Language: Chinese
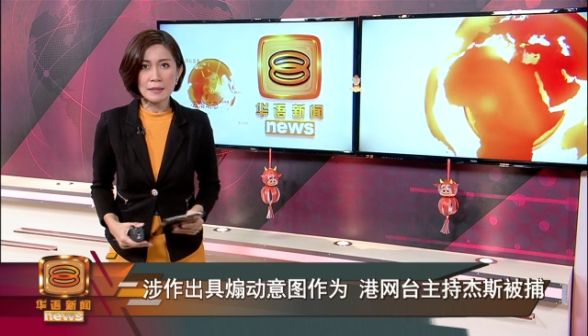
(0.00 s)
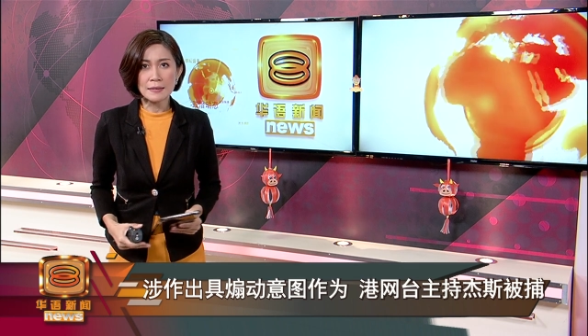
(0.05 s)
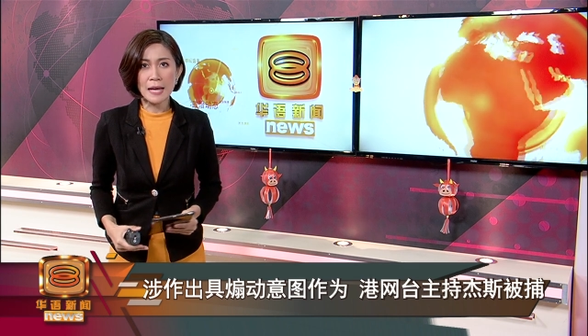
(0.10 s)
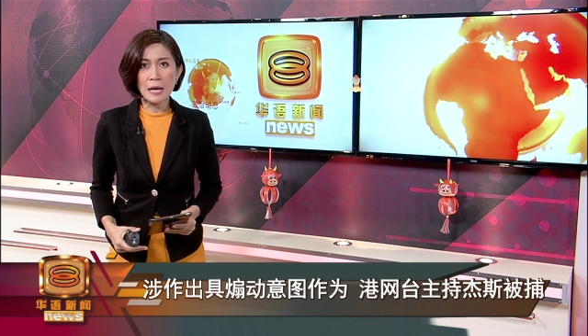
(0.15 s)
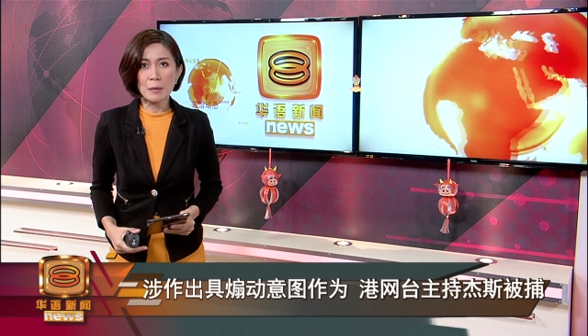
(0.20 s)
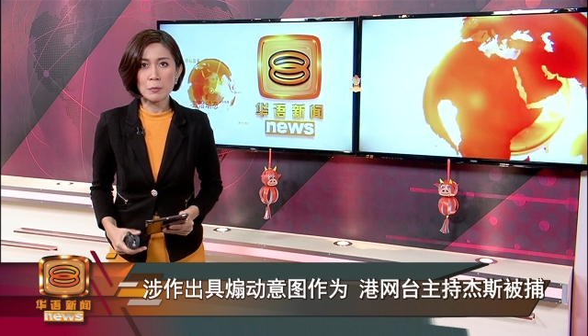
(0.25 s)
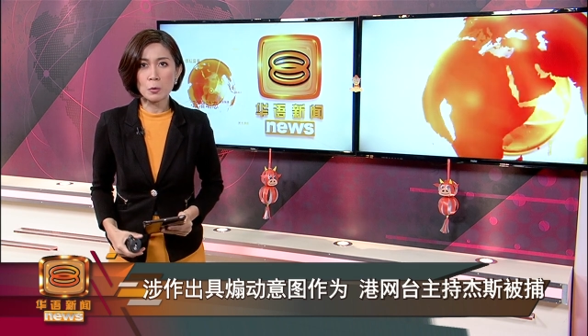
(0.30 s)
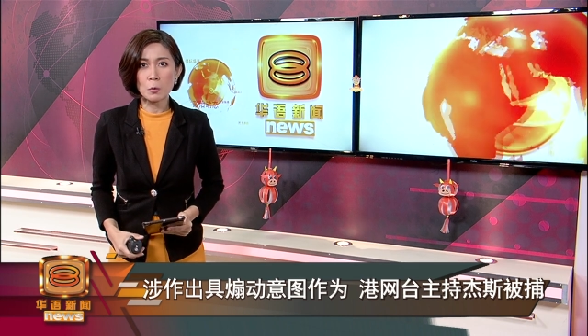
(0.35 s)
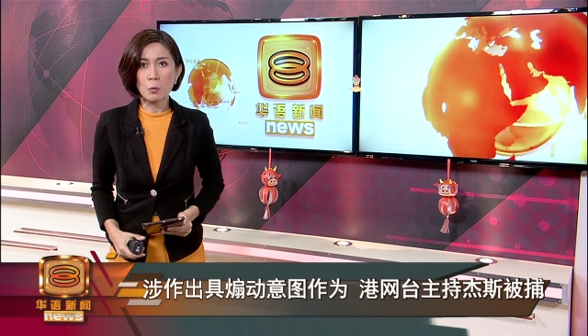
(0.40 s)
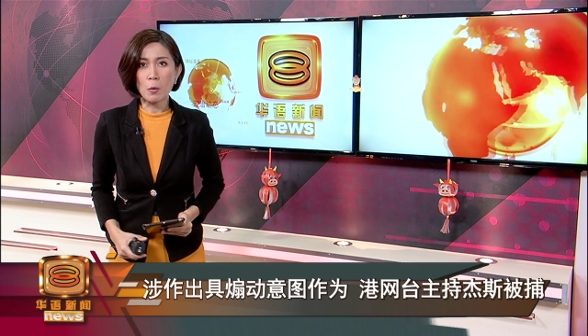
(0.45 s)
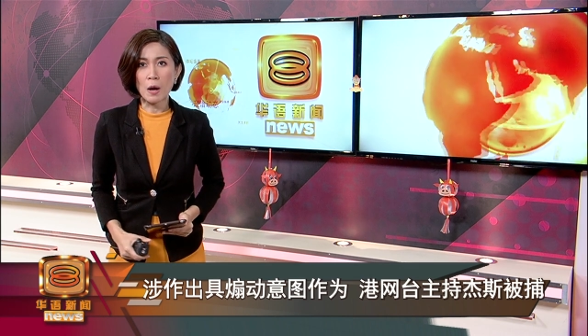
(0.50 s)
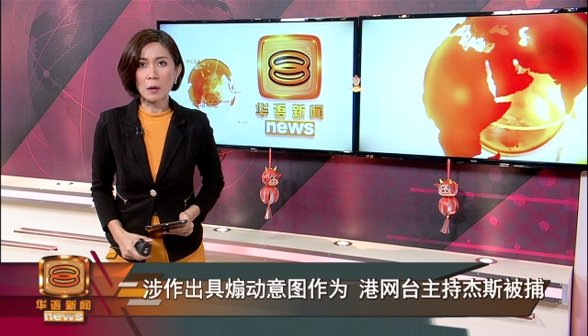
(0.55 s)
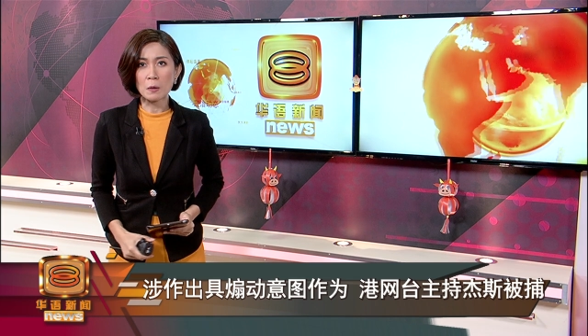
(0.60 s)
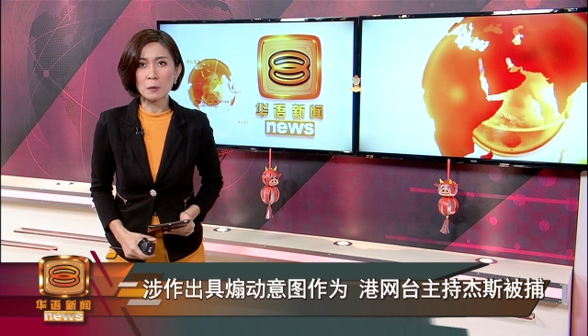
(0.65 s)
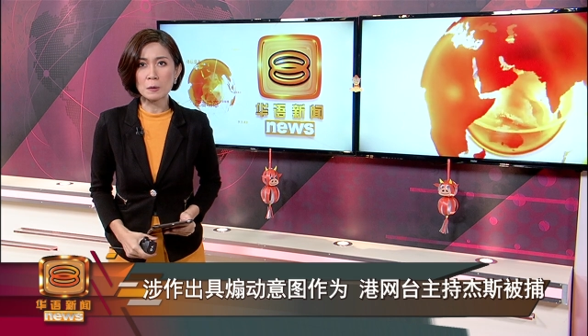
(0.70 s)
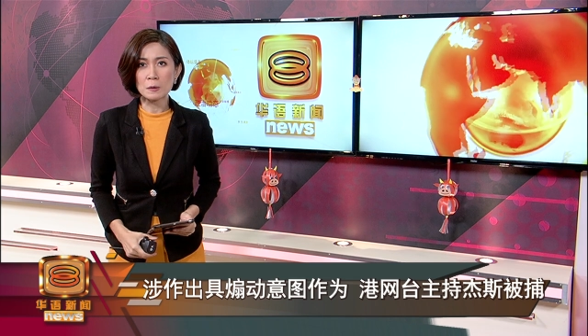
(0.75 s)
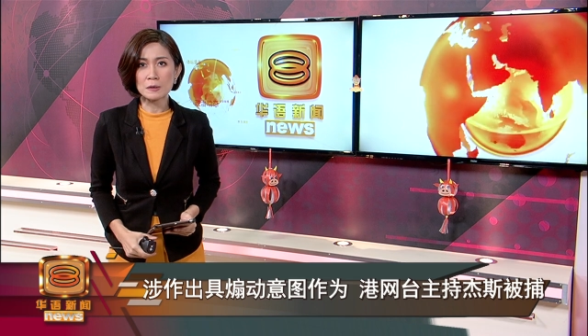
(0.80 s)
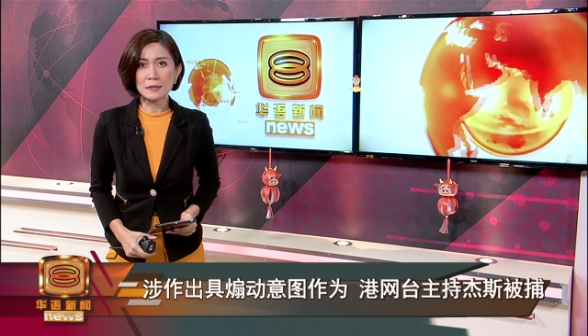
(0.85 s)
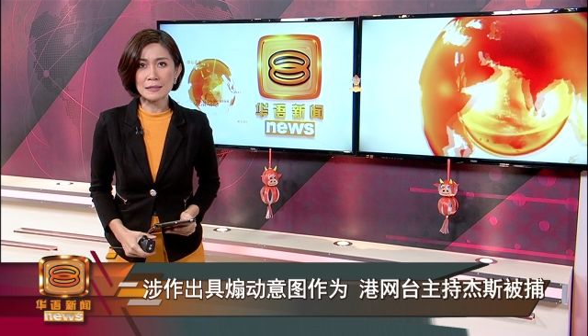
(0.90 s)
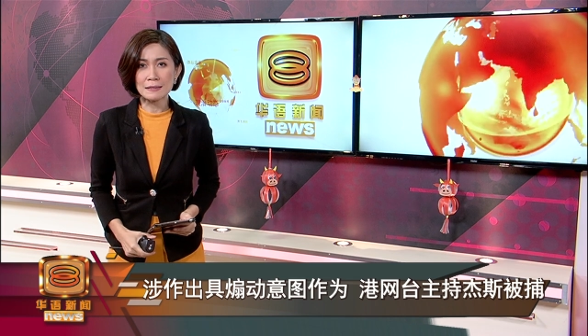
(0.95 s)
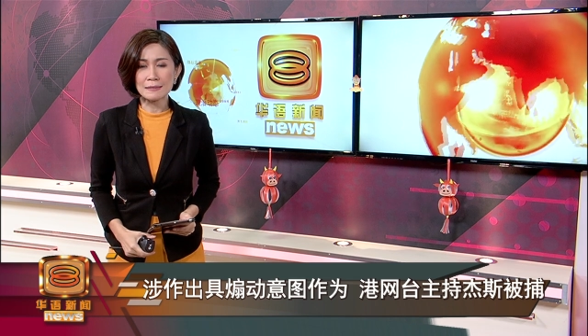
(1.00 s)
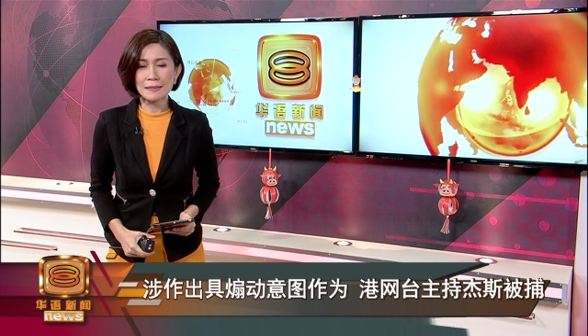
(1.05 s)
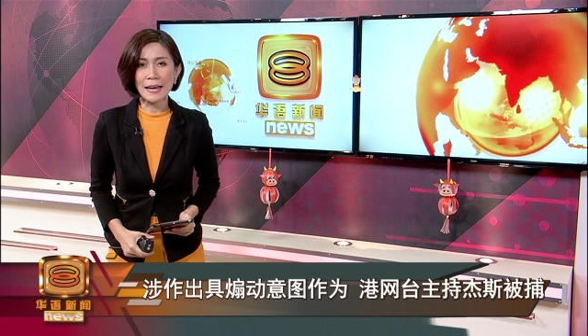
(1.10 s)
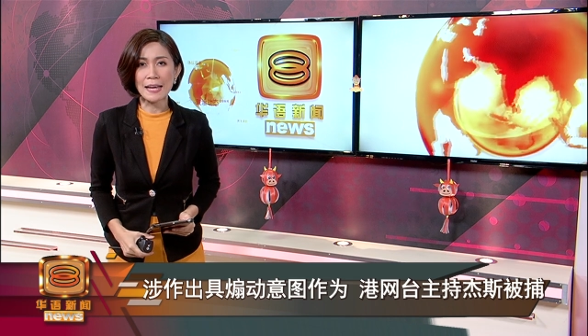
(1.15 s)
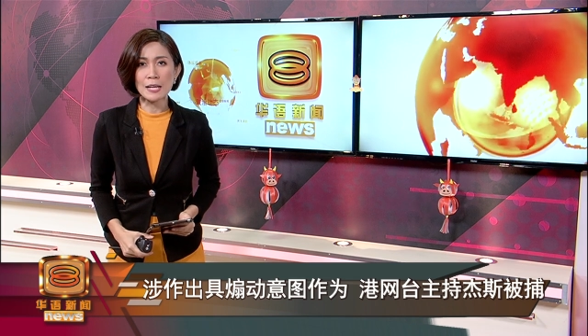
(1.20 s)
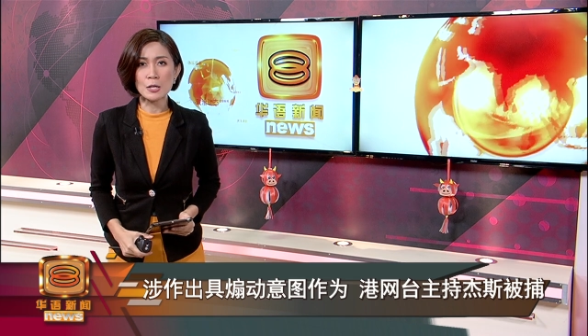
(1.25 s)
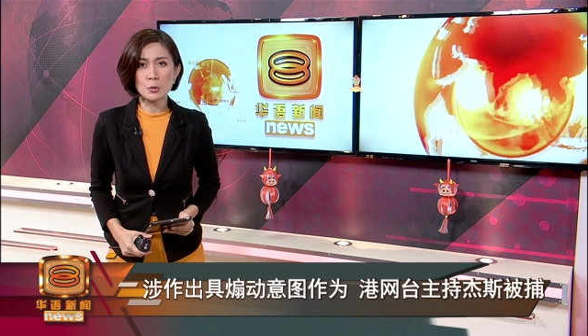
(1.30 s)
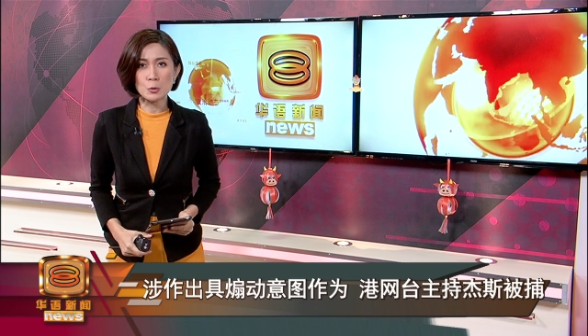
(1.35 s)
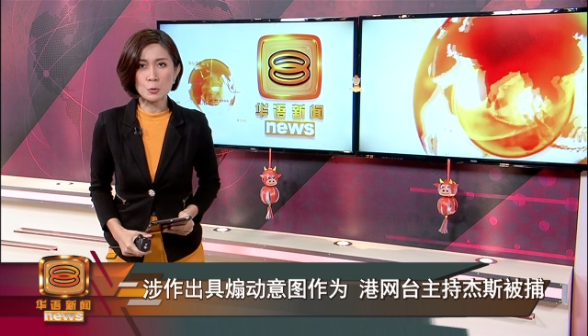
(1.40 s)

逮捕网络电台